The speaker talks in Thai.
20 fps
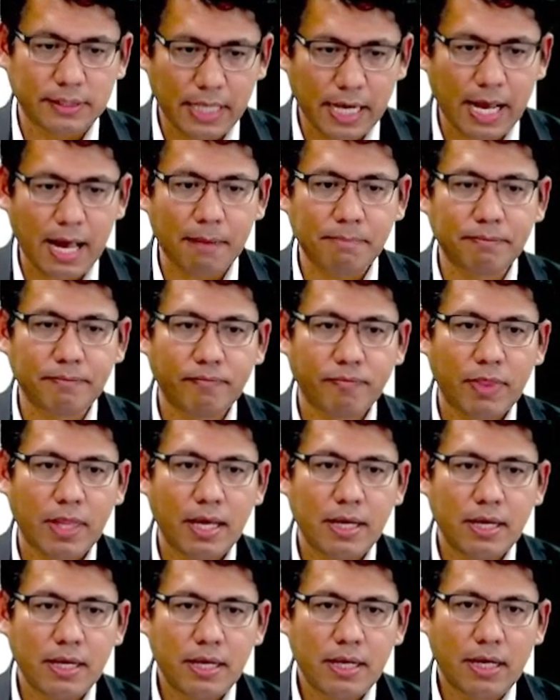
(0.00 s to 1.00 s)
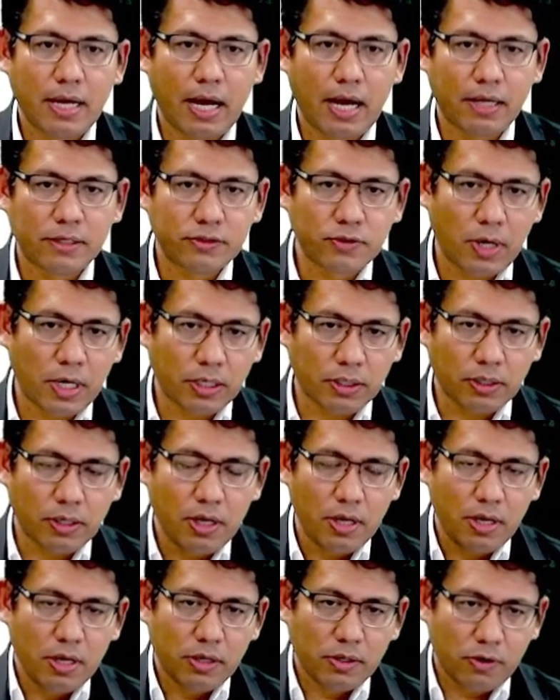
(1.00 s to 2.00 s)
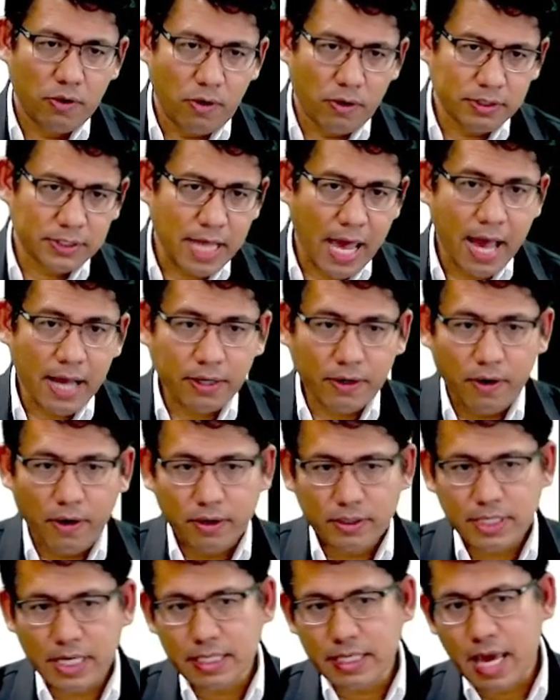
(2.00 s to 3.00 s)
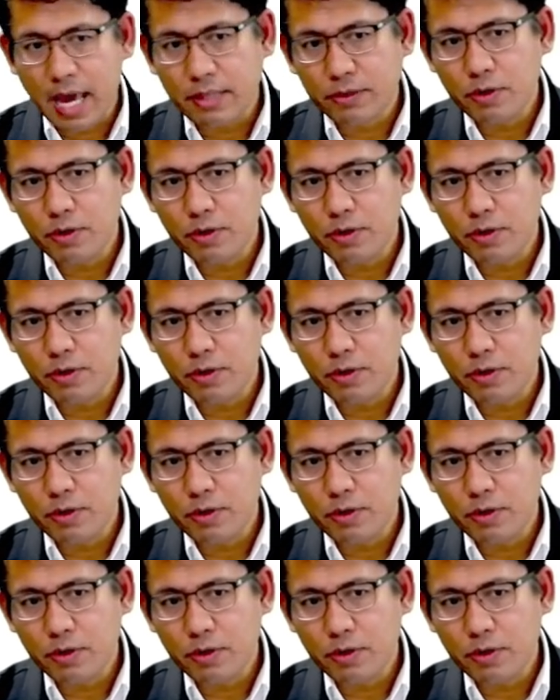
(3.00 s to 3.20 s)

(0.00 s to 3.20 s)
นะครับส่วนโครงสร้างของสัญญา